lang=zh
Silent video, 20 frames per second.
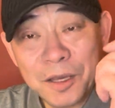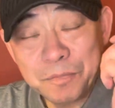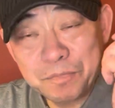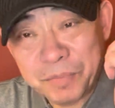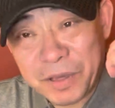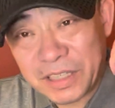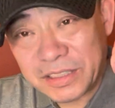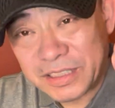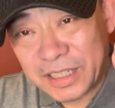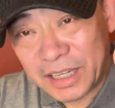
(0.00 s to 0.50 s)

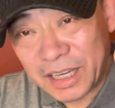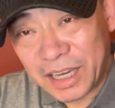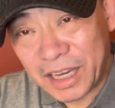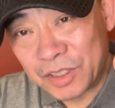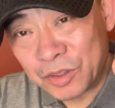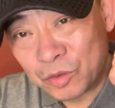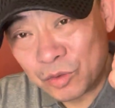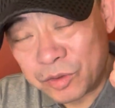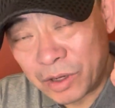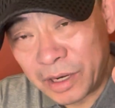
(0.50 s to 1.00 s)
并且
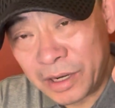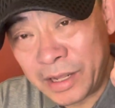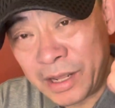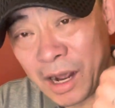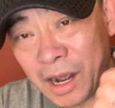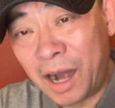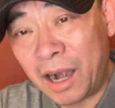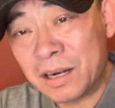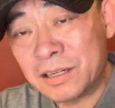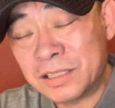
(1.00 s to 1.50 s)
很两
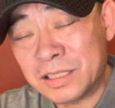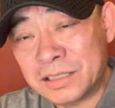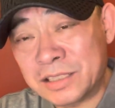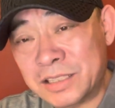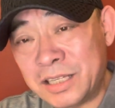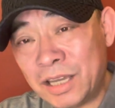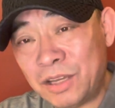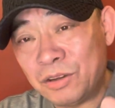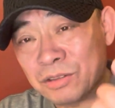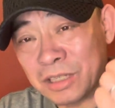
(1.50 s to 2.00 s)
二者之
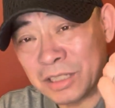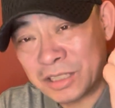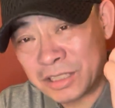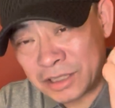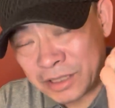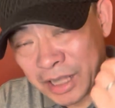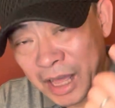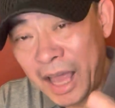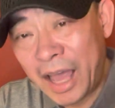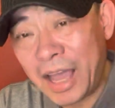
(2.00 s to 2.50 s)
间有
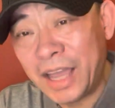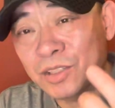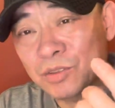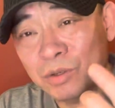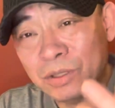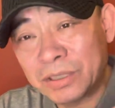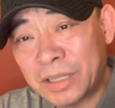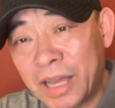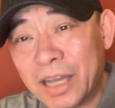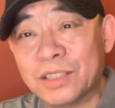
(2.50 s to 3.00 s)
太
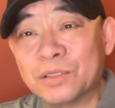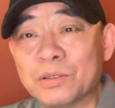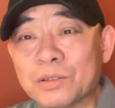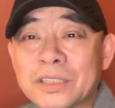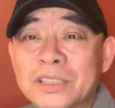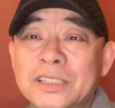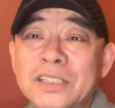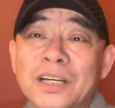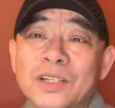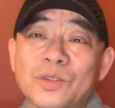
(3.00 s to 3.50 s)
多太多的
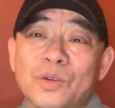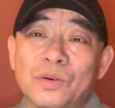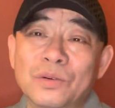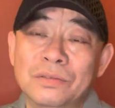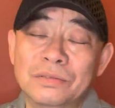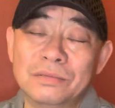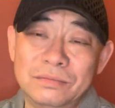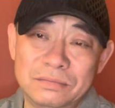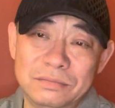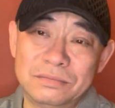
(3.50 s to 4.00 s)
相同：
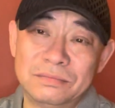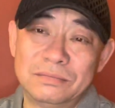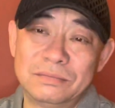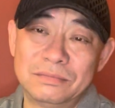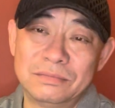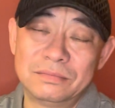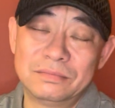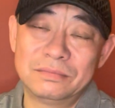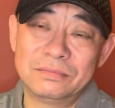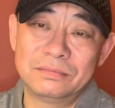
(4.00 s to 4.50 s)

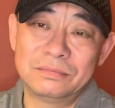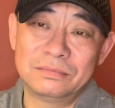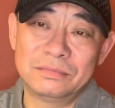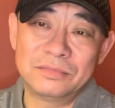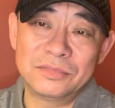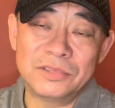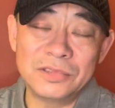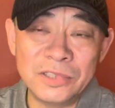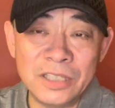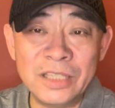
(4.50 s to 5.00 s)

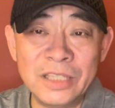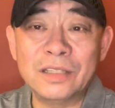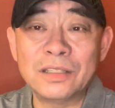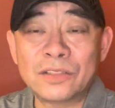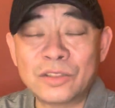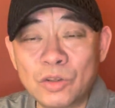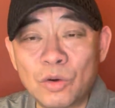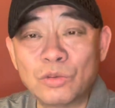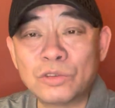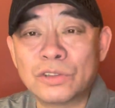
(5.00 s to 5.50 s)
一
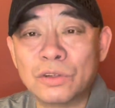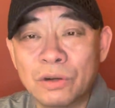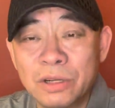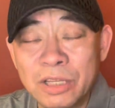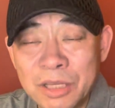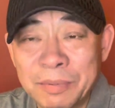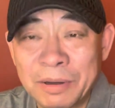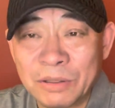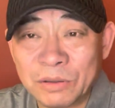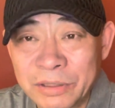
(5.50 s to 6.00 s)
都走了
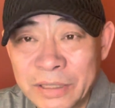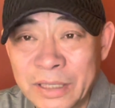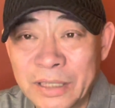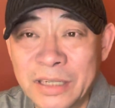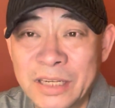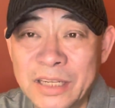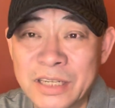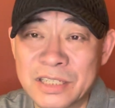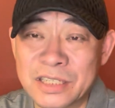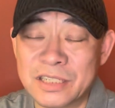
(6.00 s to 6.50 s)
一百多年的
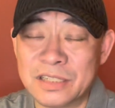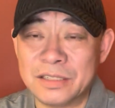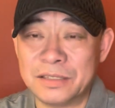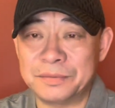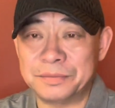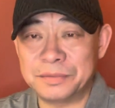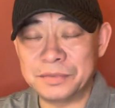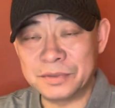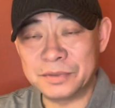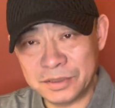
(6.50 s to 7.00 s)
历史；
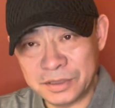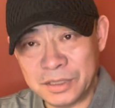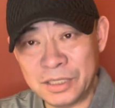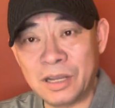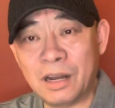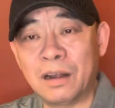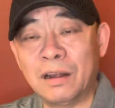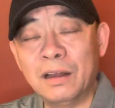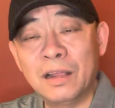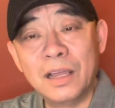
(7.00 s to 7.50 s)
第
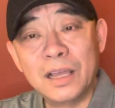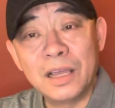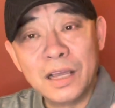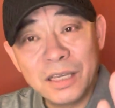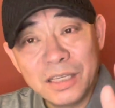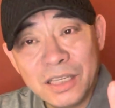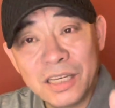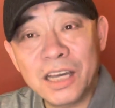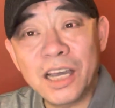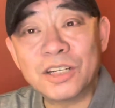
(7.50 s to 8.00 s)
二，
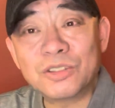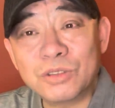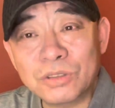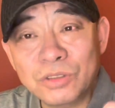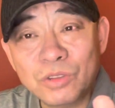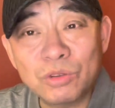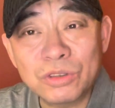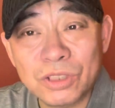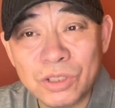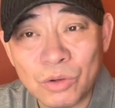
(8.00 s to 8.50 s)
应该说
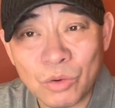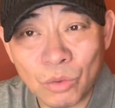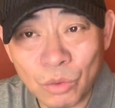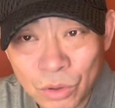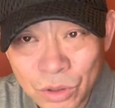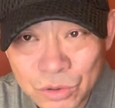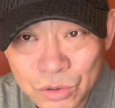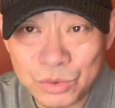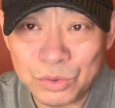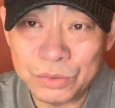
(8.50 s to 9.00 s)
都是
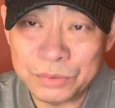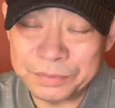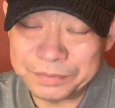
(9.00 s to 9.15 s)
国剧；